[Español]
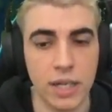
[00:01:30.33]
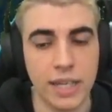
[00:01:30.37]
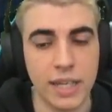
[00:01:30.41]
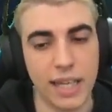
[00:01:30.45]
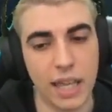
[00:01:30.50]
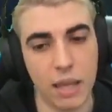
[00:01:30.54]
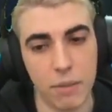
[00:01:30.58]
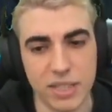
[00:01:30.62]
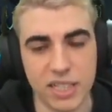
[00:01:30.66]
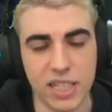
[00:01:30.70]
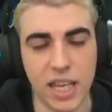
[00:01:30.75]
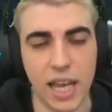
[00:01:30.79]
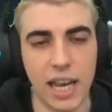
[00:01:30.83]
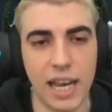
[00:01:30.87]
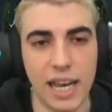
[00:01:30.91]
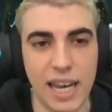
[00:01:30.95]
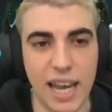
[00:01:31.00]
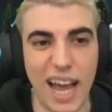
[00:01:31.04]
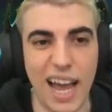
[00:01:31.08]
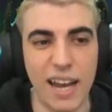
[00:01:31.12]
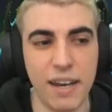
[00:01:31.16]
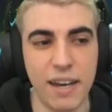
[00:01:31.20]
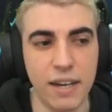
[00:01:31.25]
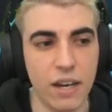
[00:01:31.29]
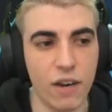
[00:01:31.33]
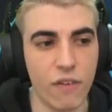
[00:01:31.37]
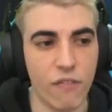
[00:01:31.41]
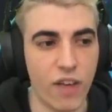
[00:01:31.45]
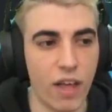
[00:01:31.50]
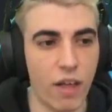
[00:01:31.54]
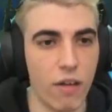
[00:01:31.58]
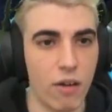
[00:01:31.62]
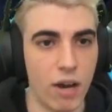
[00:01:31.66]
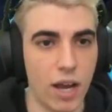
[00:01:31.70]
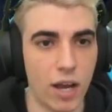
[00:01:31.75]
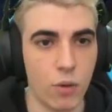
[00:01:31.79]
Y además que han
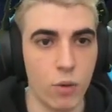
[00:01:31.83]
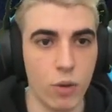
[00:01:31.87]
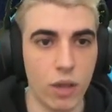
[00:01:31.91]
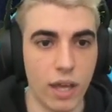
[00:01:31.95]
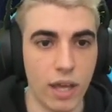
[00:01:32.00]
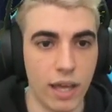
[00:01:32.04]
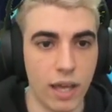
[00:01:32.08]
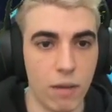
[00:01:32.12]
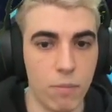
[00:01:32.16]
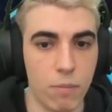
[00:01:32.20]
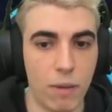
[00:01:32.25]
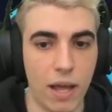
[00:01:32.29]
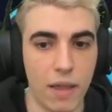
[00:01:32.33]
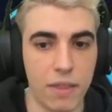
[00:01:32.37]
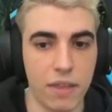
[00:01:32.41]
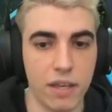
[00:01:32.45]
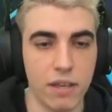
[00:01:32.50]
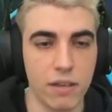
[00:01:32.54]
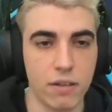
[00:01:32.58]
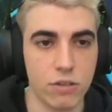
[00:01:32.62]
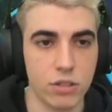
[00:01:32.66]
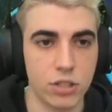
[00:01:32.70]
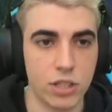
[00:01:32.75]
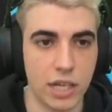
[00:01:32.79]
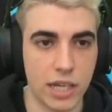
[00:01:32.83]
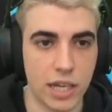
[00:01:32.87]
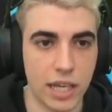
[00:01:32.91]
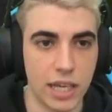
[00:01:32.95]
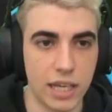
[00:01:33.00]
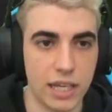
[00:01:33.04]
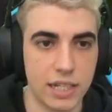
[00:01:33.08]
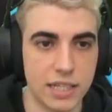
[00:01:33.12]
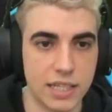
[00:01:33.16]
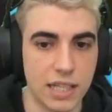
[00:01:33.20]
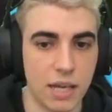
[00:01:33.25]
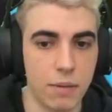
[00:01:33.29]
nerfeado la Q del Vladi O sea
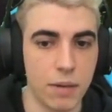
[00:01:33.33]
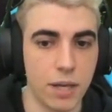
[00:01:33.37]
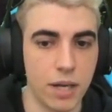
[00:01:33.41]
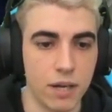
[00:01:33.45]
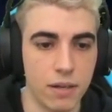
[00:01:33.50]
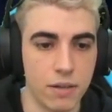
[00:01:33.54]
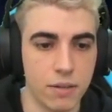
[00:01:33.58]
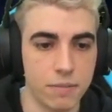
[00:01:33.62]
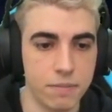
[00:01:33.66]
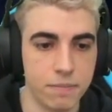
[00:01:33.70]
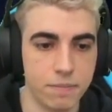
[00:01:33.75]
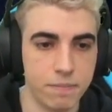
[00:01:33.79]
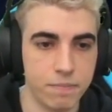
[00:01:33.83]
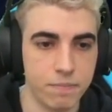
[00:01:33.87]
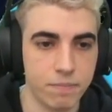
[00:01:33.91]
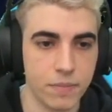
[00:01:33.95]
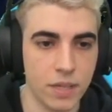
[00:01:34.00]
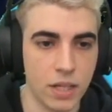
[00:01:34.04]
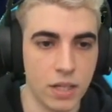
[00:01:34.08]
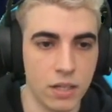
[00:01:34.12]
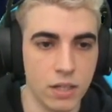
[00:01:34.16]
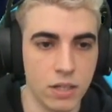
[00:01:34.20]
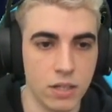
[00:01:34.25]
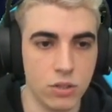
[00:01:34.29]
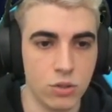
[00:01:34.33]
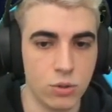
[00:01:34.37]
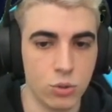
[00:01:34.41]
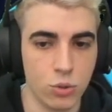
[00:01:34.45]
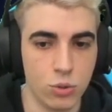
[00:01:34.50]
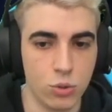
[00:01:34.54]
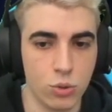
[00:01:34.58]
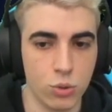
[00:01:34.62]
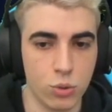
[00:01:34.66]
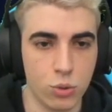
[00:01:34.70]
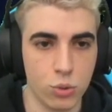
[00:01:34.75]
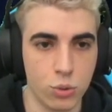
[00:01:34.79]
que está bien
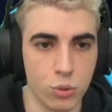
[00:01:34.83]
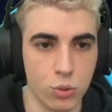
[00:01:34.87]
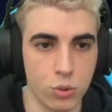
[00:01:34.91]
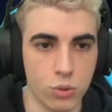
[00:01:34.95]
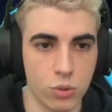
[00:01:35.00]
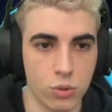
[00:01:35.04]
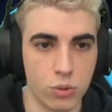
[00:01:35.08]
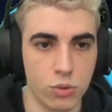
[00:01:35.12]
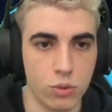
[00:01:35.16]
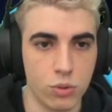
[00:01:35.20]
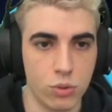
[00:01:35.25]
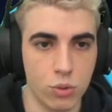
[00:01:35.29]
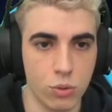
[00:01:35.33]
Tut, tut, tut, tut